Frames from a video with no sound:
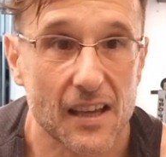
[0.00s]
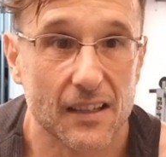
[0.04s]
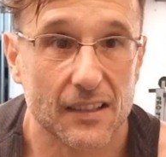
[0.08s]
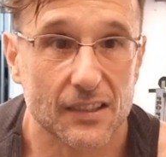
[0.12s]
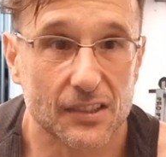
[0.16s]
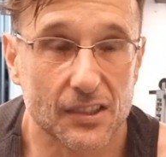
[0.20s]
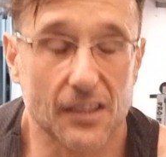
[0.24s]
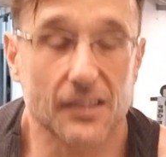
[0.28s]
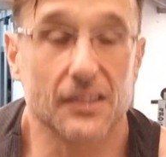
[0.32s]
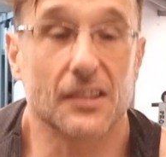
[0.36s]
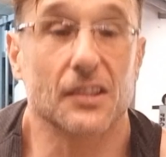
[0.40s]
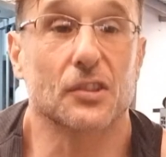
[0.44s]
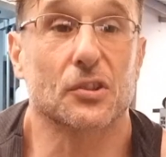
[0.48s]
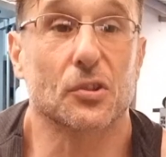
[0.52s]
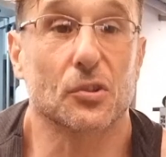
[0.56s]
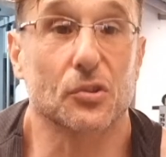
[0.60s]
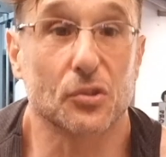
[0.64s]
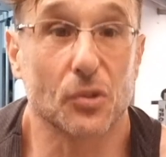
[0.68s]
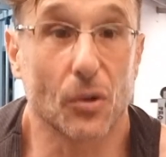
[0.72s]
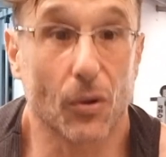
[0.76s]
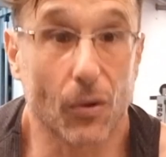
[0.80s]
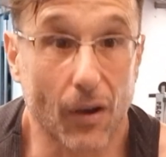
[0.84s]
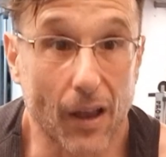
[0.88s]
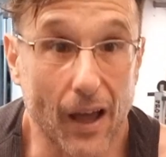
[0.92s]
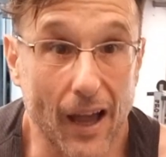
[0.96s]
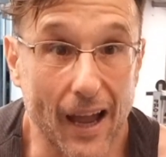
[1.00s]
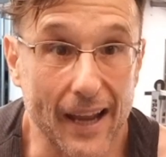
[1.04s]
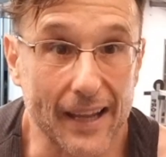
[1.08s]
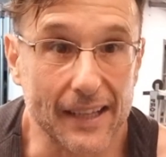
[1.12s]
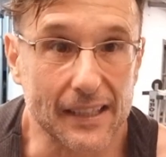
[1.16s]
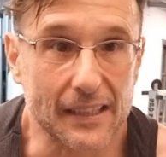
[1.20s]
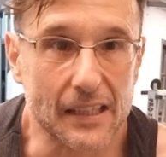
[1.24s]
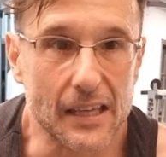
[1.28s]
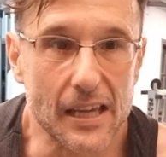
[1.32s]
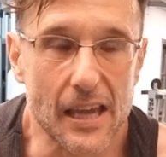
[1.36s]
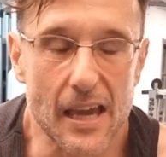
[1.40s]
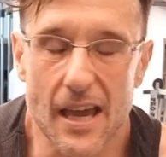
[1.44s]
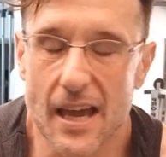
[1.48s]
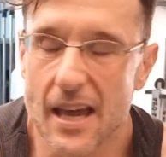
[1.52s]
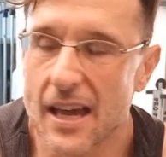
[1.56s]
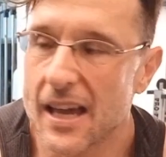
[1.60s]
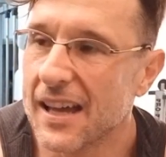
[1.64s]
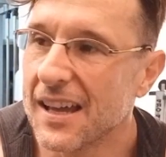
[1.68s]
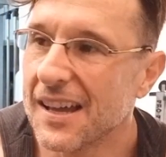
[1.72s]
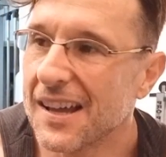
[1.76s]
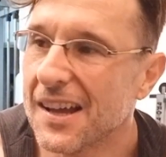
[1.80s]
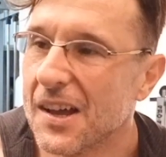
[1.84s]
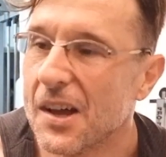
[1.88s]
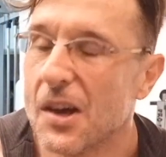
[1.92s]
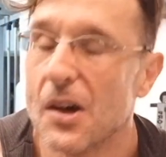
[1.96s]
Já deixa o seu like,
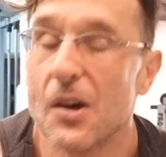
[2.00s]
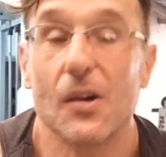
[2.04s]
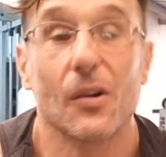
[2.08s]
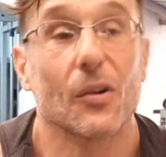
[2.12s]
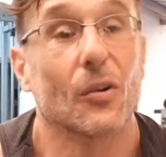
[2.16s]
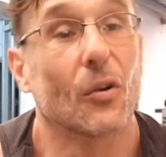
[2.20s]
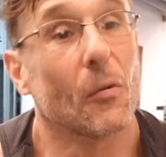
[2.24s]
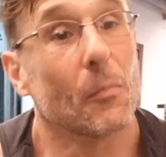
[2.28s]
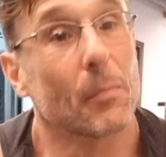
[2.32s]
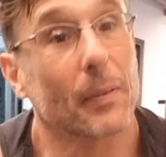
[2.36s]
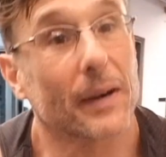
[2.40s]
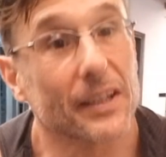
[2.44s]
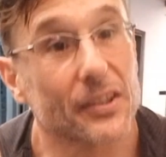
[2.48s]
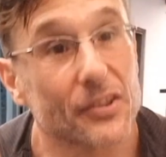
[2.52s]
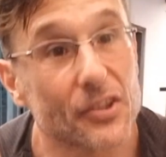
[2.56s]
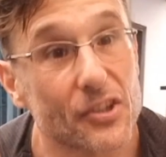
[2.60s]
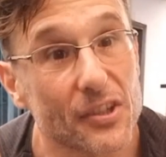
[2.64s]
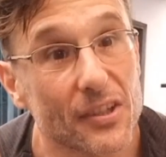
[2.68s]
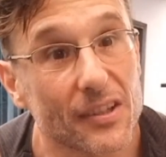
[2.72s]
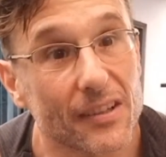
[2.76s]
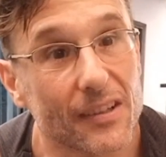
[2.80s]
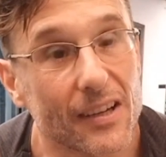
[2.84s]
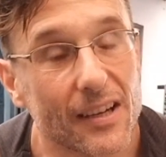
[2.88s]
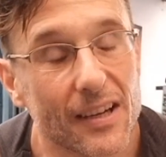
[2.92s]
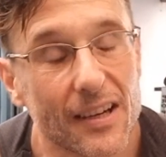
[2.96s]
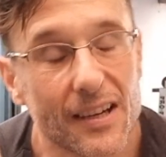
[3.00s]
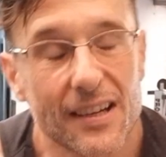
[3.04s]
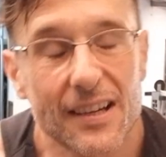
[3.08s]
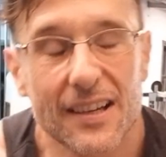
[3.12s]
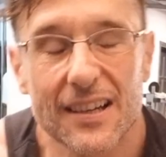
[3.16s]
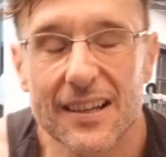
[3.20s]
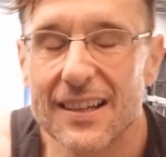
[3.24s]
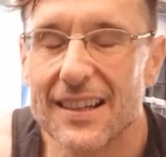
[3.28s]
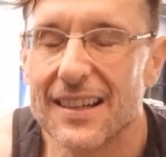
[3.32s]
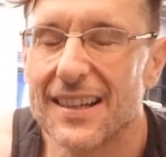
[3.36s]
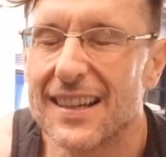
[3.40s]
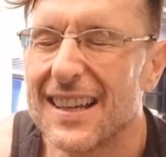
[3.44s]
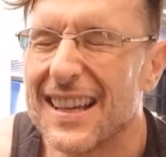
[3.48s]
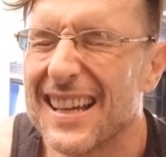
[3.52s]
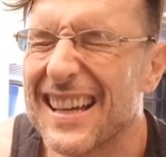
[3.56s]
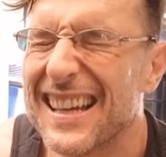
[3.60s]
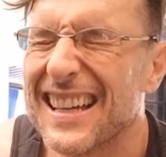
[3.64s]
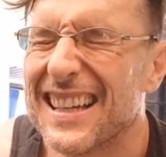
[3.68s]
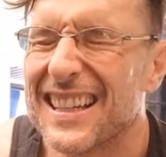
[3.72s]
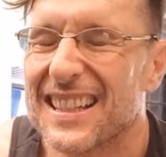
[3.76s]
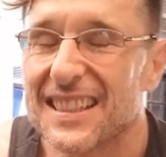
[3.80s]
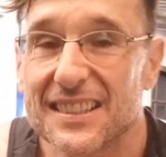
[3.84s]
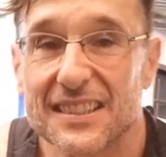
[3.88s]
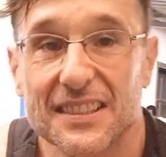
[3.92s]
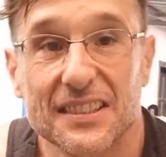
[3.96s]
compartilha,
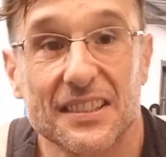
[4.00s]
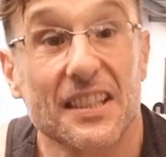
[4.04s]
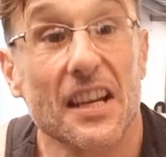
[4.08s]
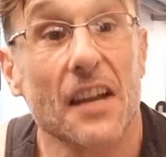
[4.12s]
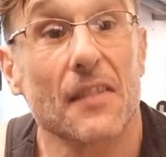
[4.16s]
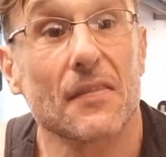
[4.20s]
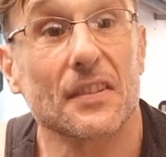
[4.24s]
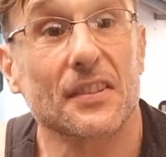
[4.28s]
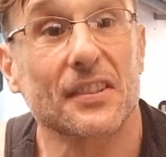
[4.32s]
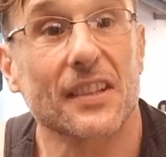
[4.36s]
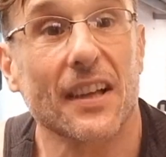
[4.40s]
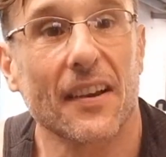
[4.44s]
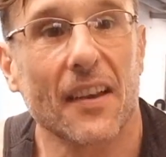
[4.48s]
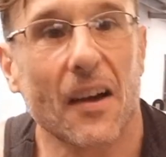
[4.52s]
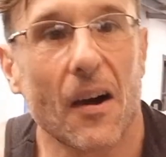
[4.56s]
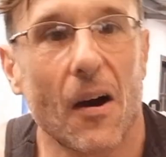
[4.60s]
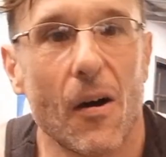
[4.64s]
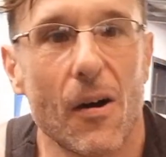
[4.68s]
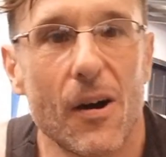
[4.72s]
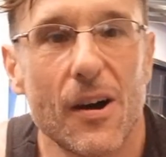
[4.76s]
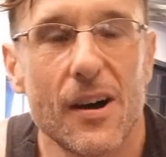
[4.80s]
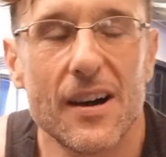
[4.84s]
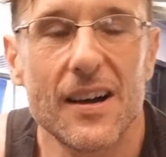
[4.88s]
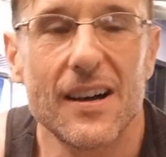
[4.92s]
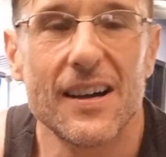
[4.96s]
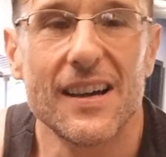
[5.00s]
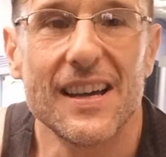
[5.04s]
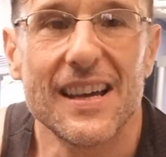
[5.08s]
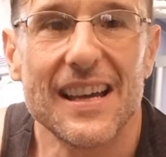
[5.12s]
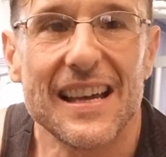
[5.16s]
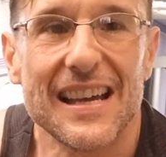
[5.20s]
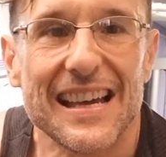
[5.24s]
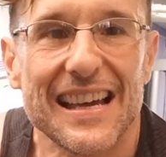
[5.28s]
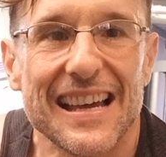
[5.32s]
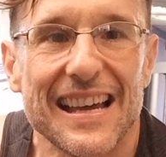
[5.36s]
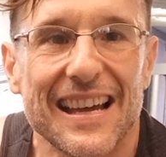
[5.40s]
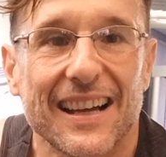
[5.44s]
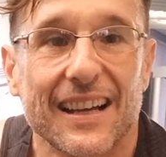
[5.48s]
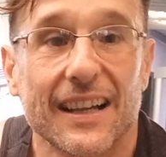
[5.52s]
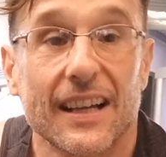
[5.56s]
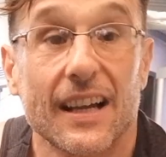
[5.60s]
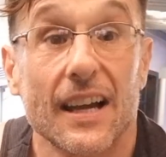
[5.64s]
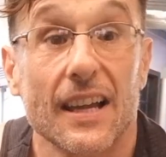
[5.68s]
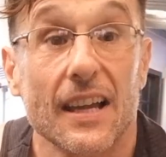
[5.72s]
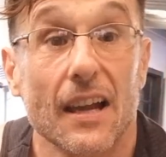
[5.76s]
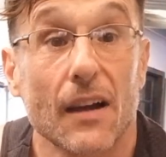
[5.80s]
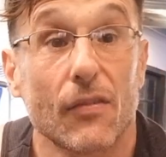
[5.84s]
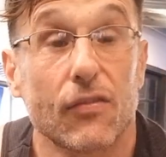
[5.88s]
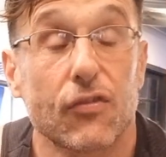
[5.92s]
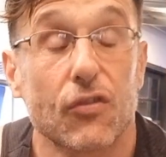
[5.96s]
se inscreve nesse canal,
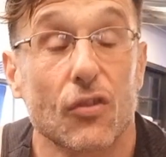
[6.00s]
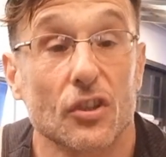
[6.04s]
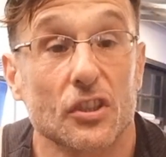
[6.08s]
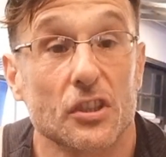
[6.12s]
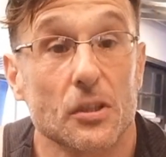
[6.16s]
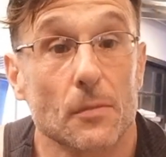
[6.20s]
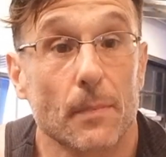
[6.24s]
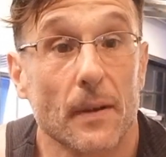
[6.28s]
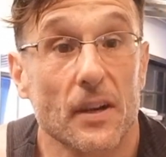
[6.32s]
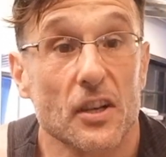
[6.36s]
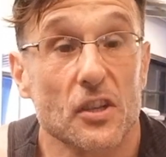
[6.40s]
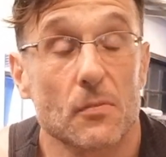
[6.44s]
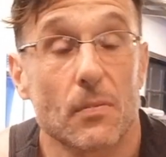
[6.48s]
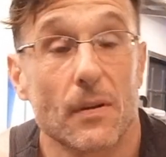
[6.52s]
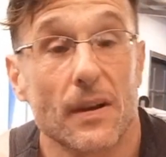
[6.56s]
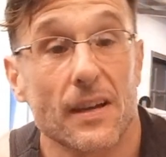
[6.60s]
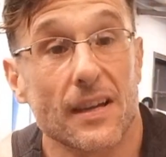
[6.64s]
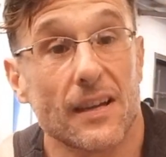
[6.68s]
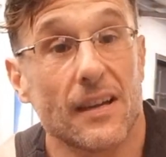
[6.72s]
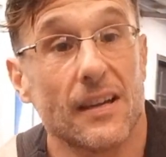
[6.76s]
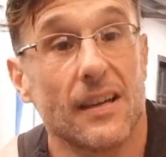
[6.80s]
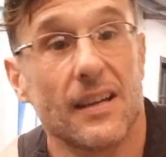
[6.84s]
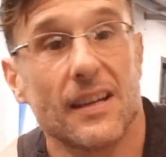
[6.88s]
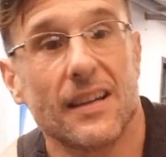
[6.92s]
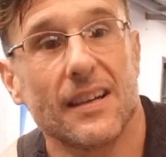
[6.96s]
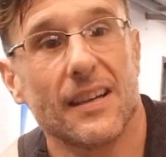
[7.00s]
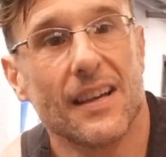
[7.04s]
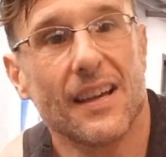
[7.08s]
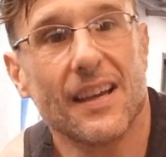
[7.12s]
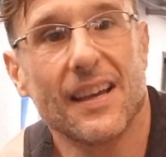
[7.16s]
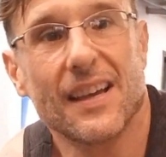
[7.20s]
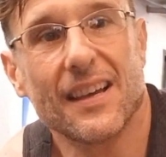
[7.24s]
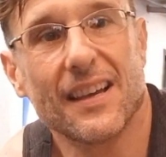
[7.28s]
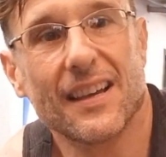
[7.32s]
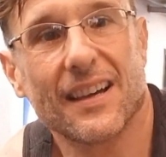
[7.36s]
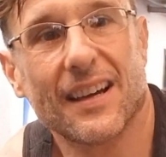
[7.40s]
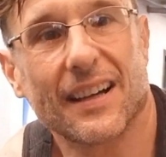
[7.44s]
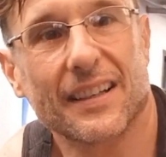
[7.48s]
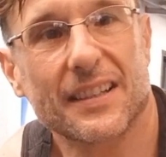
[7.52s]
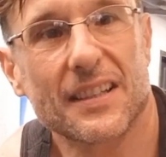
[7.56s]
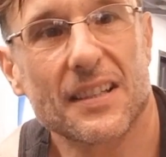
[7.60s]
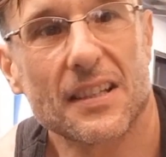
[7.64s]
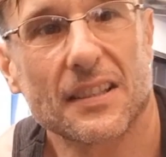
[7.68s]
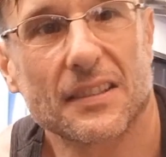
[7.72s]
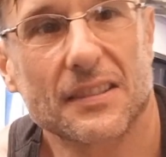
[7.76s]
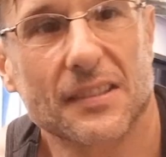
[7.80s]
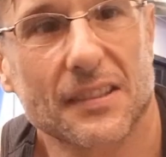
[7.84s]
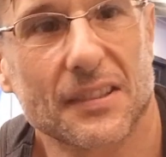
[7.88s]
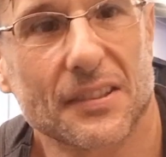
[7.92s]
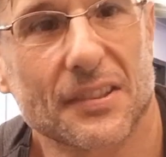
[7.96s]
ganha força e perde banha aqui na
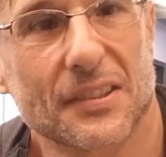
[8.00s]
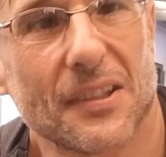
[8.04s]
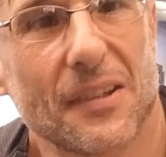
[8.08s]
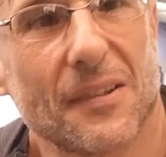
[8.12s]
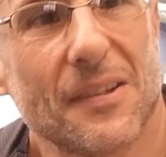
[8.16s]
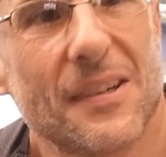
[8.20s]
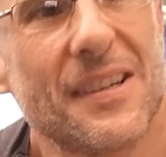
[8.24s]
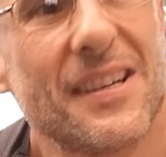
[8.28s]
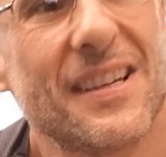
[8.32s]
descrição.